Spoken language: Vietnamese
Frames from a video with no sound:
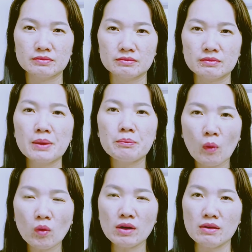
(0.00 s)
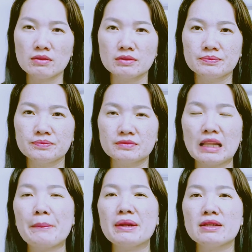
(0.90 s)
mình muốn
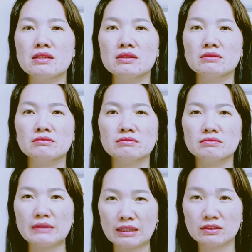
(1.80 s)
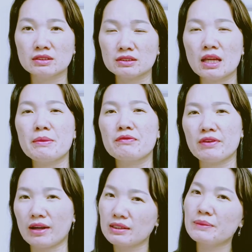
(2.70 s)
là mình đạt được thì mình
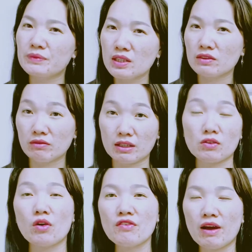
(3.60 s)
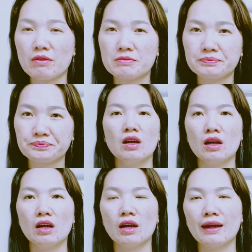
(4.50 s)
phải đặt niềm tin tuyệt đối vào
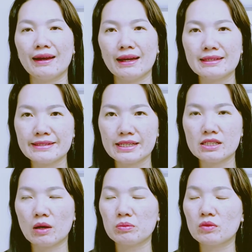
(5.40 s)
à, anh chị đọc cuốn